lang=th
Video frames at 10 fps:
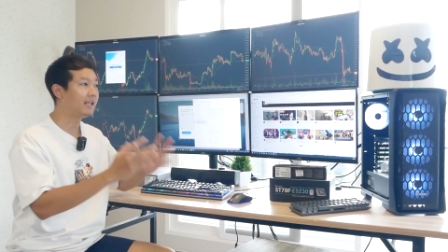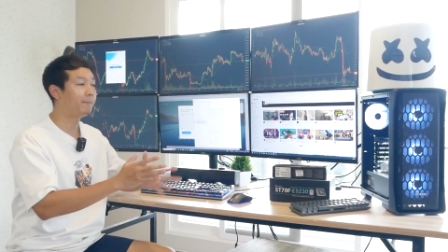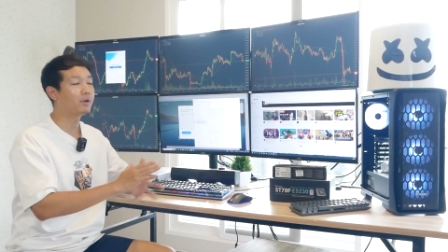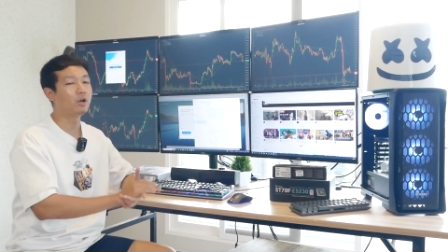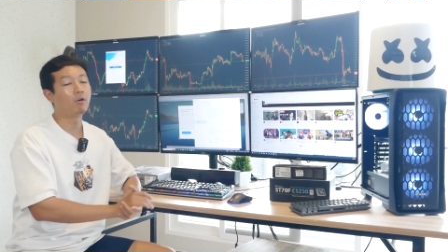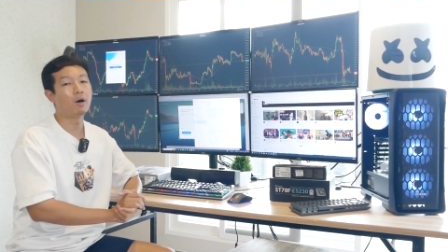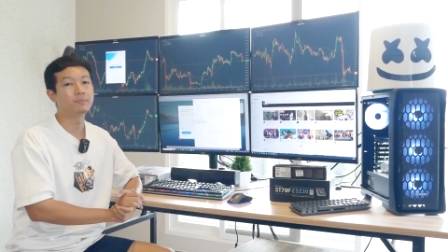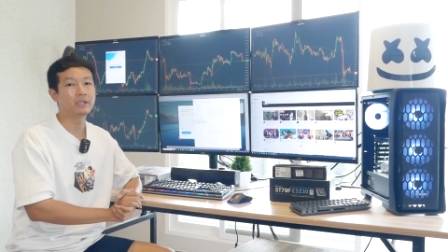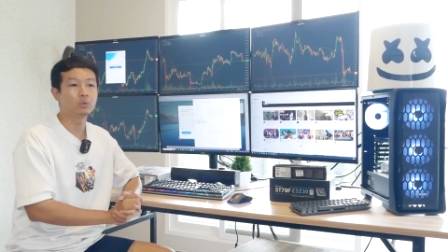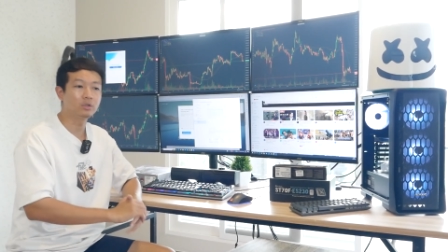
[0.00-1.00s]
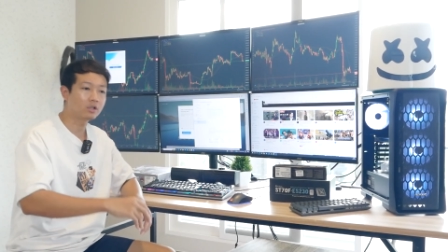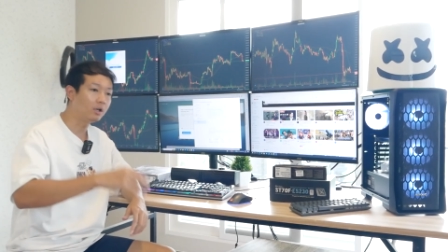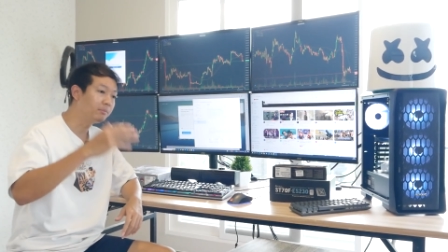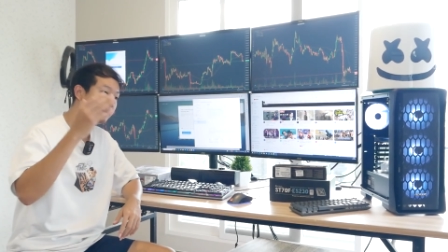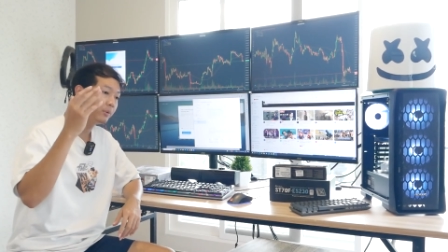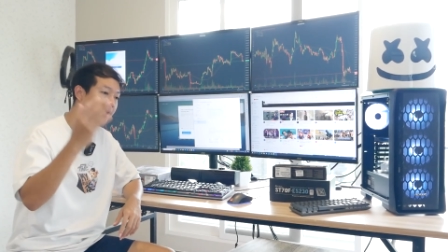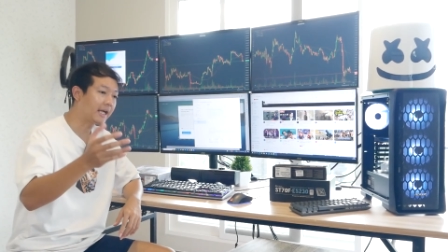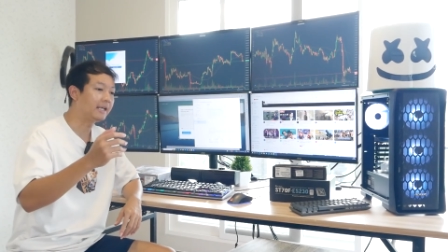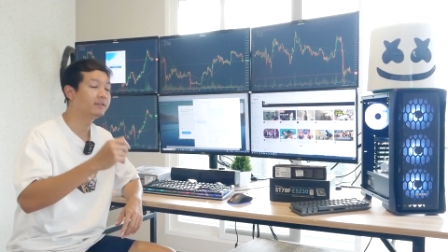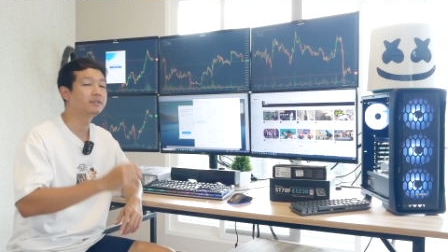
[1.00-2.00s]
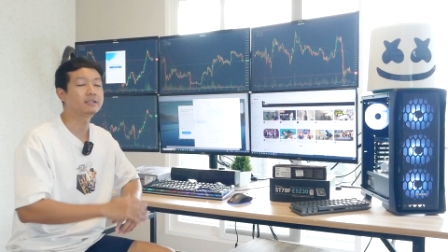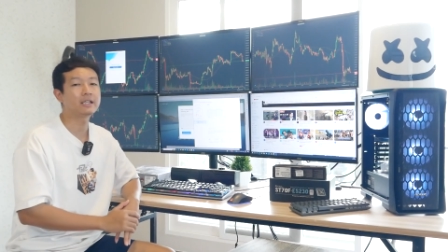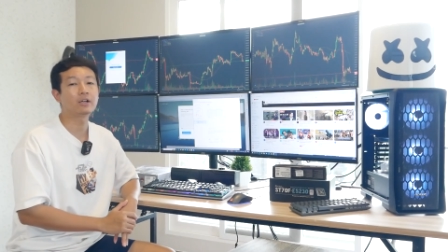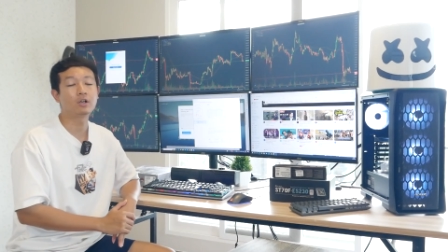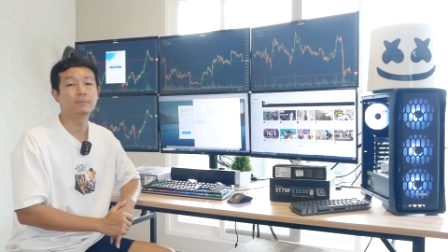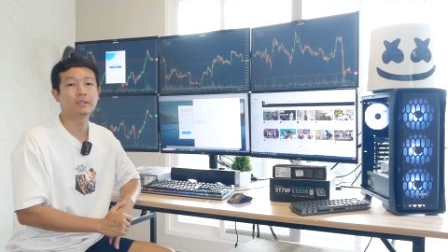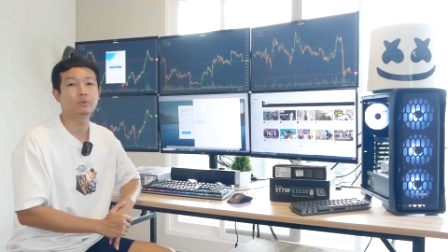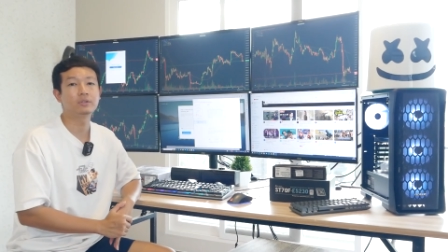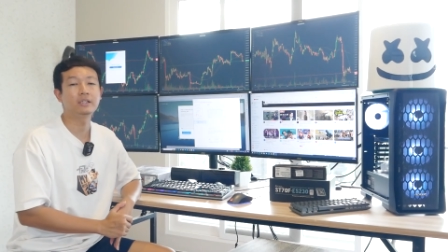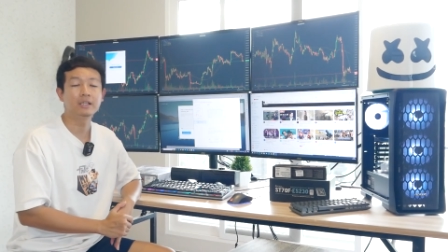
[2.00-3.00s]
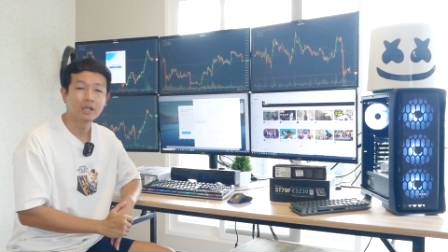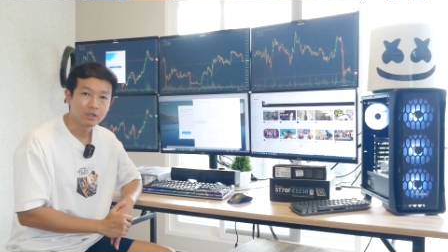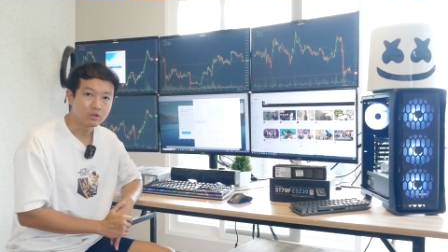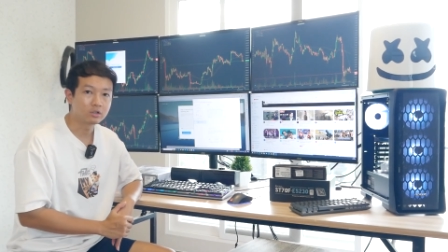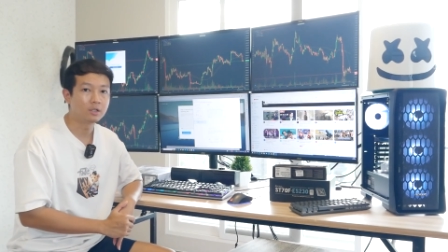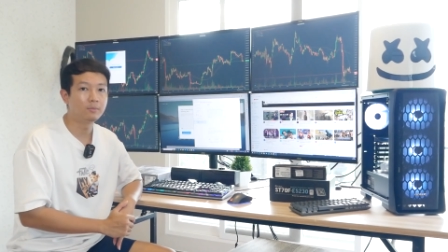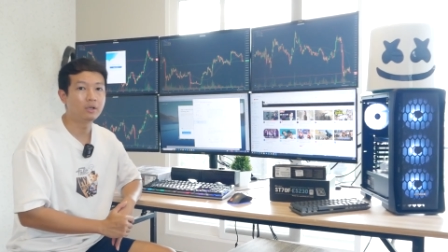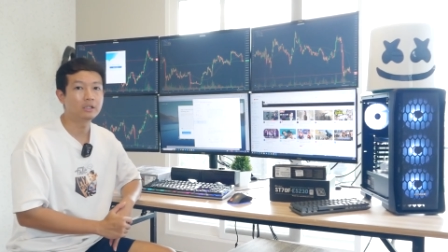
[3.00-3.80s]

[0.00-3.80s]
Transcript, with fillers: รับประกอบคอมไถ่ทุนแล้วก็มีบริการติดตั้งคอมไถ่ทุนที่กทม.